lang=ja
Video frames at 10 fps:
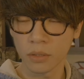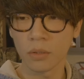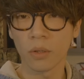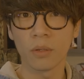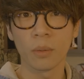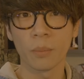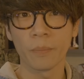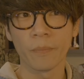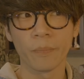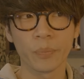ん、ちょっと
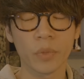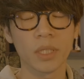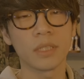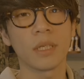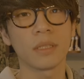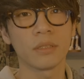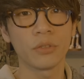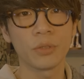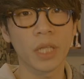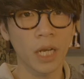にせん
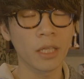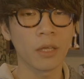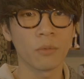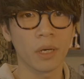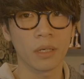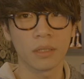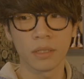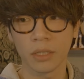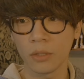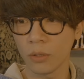じゅうななねんは
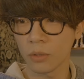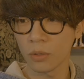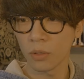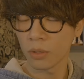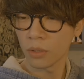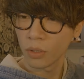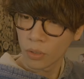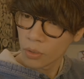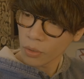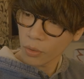いろいろと
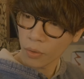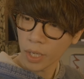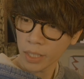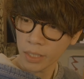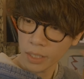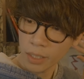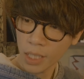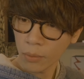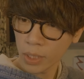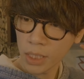この背景
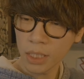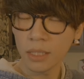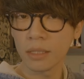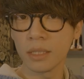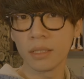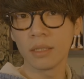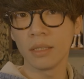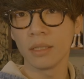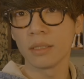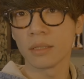側に
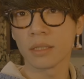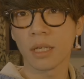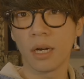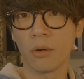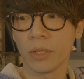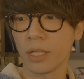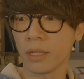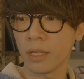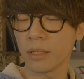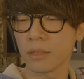力を入れ
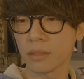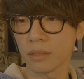て